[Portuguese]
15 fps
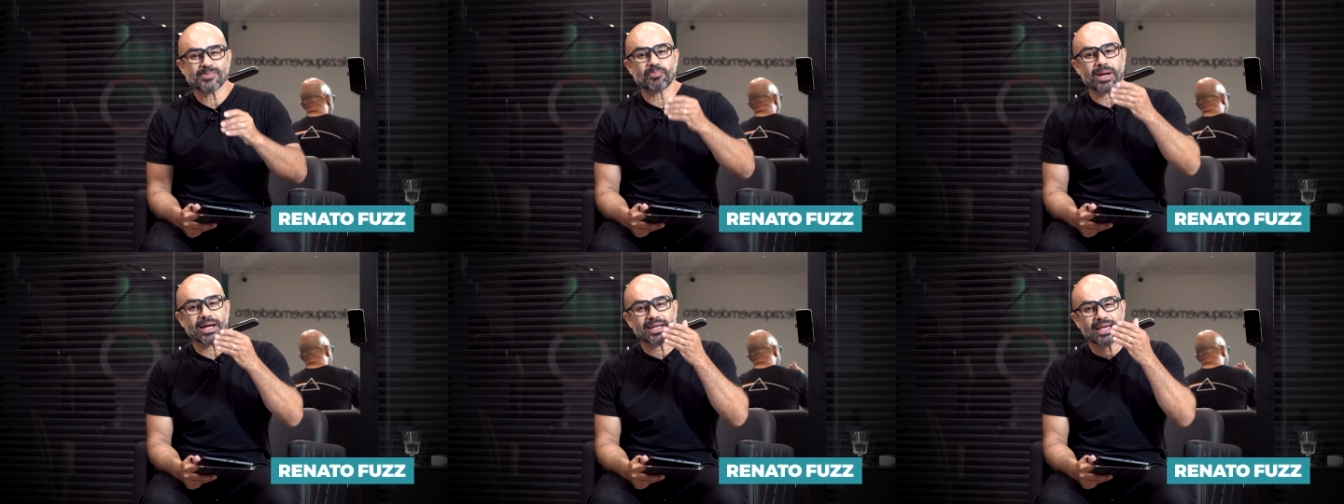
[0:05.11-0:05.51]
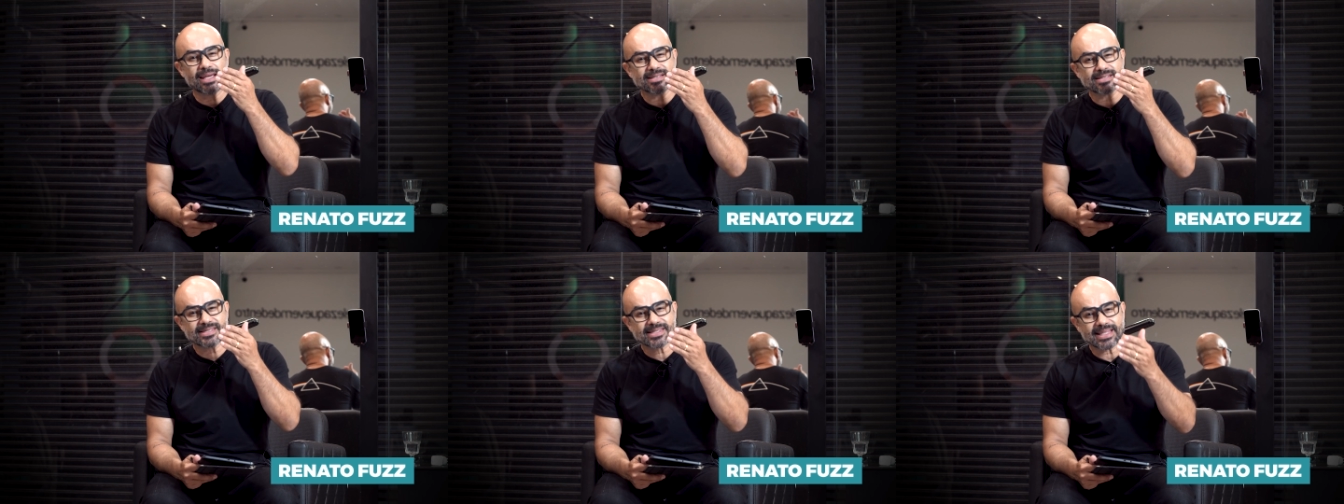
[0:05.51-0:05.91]
para quem
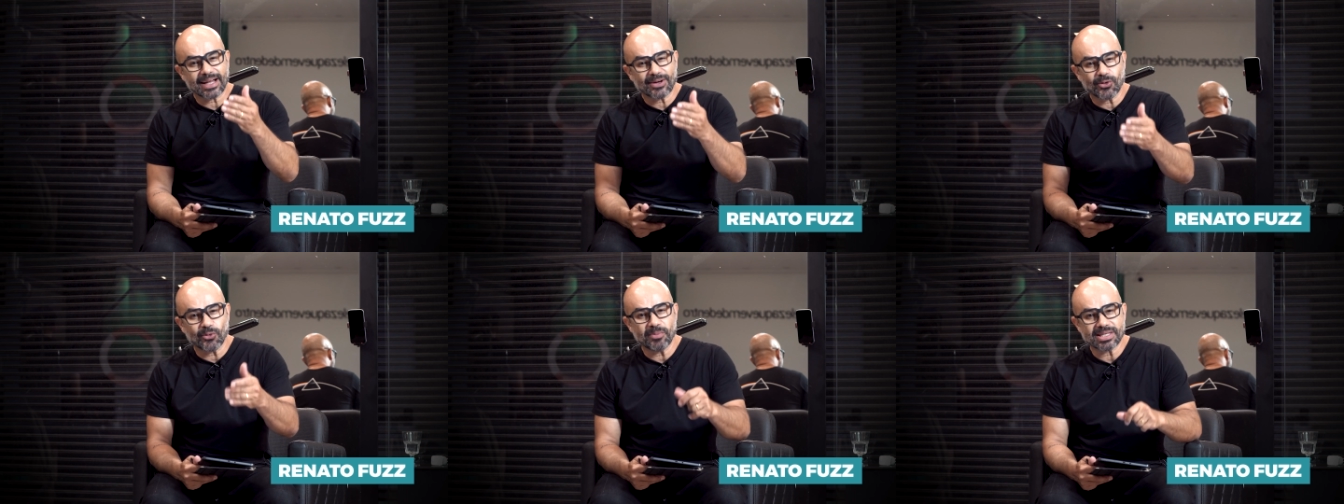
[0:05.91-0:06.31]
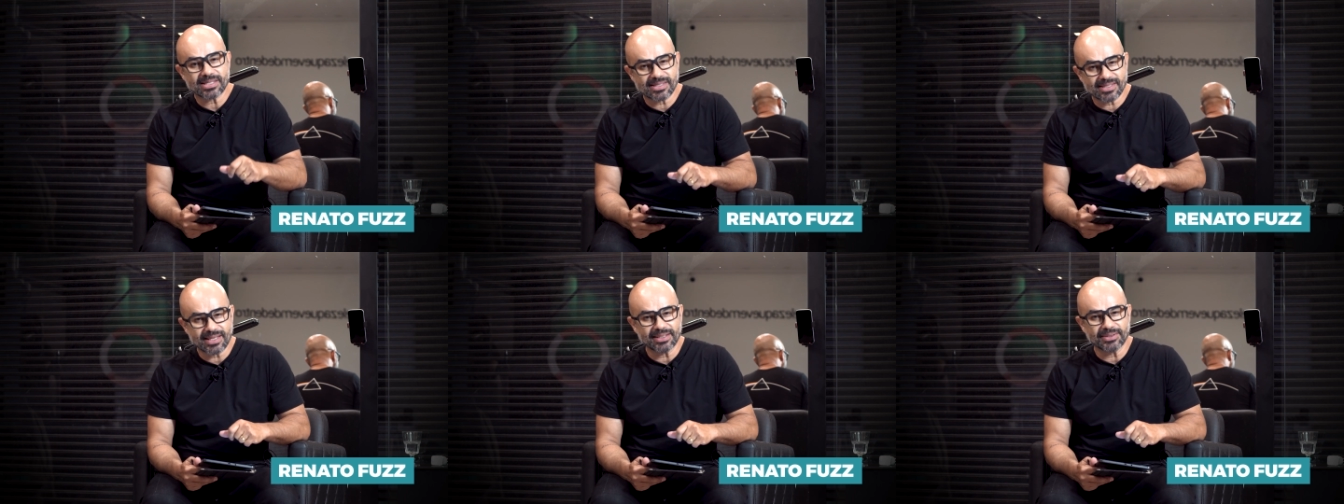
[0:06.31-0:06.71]
está
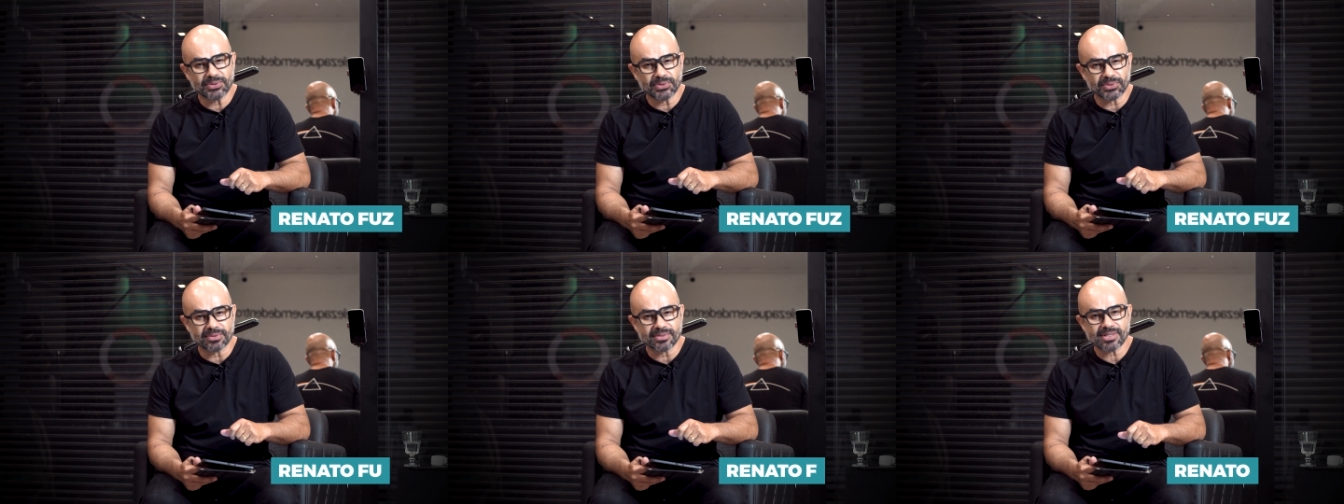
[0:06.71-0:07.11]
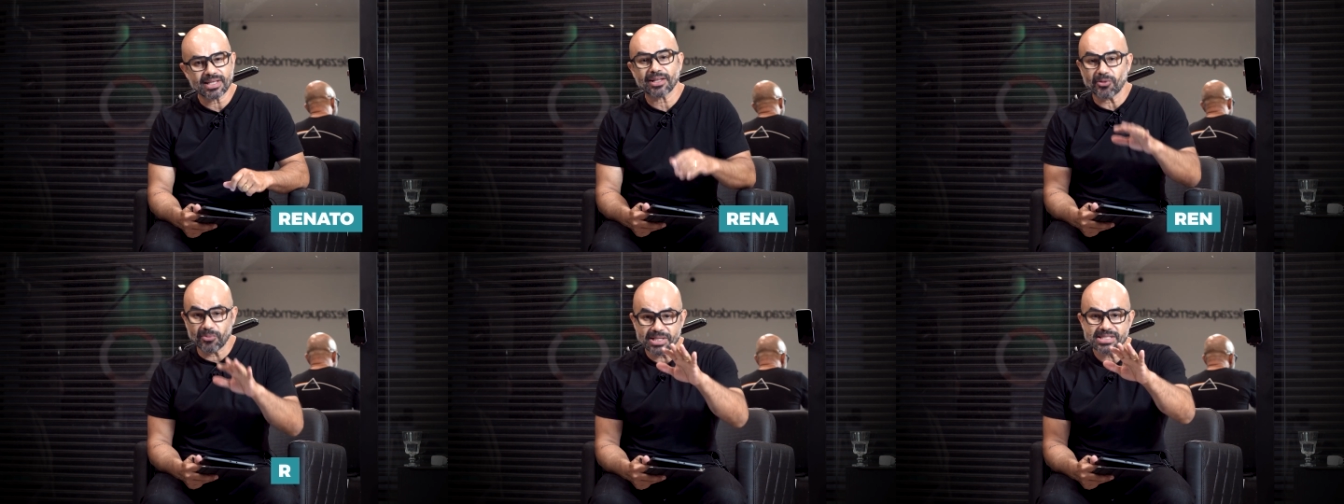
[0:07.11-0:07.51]
começando. Você
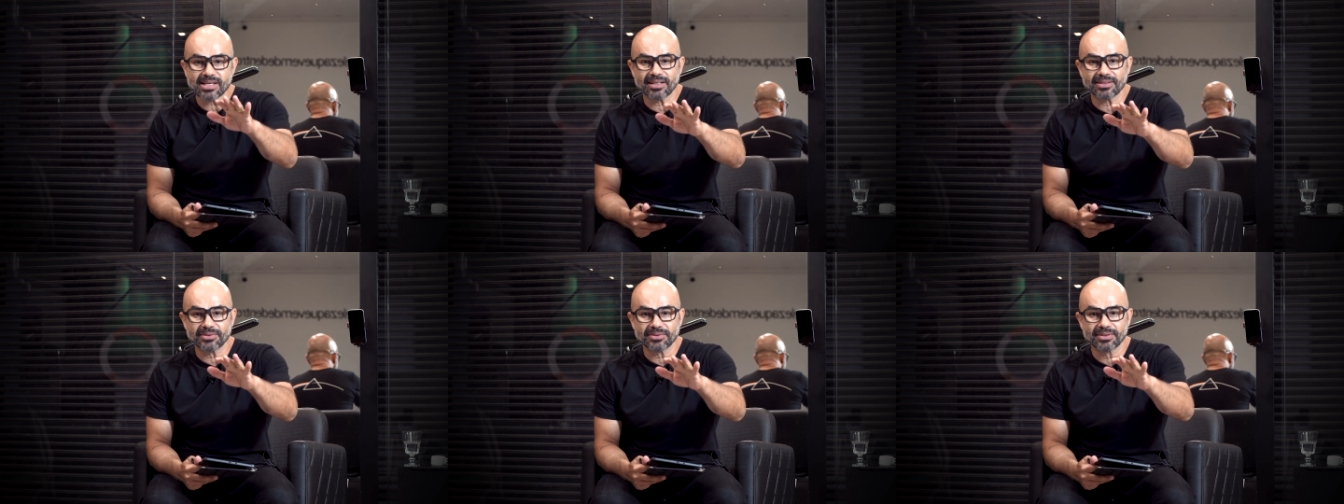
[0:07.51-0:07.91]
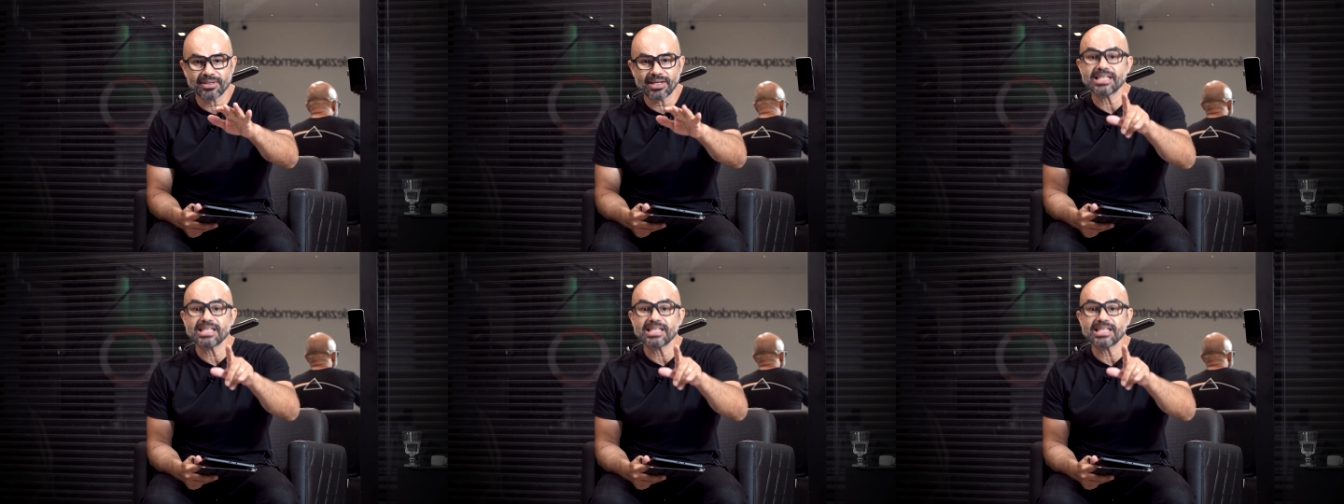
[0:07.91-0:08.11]
está começando?